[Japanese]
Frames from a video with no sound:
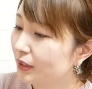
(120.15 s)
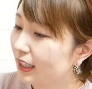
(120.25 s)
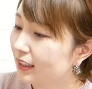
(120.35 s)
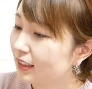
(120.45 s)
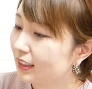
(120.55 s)

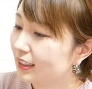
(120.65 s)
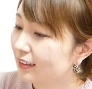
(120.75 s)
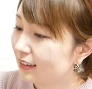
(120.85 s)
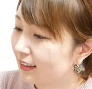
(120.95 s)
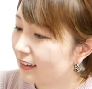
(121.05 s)
ないんで
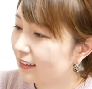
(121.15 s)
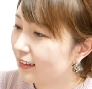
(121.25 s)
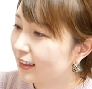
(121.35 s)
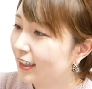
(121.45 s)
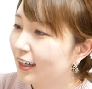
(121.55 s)
す
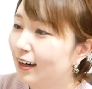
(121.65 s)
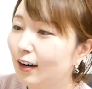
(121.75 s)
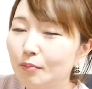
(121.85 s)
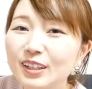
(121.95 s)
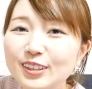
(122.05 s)
が
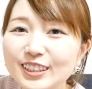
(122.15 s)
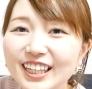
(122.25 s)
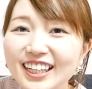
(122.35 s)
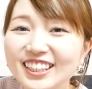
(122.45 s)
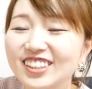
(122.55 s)
甘く
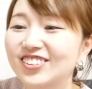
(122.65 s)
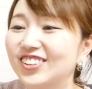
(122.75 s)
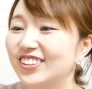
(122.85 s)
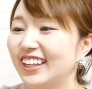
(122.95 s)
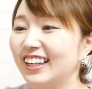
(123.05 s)
ないというこ
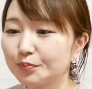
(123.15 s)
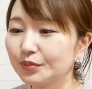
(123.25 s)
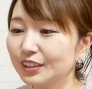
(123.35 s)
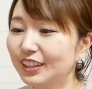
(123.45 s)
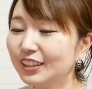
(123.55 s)
とで
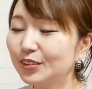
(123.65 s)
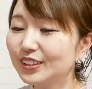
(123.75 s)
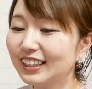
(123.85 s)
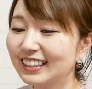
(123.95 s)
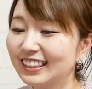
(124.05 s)
えー、どん
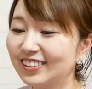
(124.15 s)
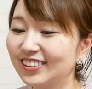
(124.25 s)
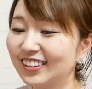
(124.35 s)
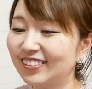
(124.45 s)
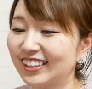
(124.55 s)
な味する
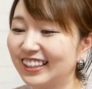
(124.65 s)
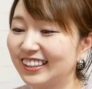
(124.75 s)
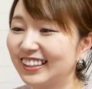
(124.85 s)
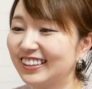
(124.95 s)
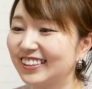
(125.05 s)
んだろう気
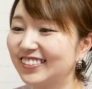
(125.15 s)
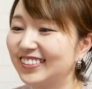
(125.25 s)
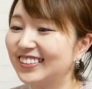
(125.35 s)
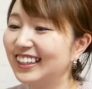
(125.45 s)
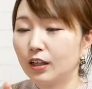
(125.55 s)
になる
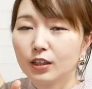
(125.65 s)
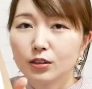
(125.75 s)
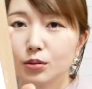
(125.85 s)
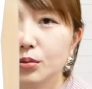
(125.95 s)
す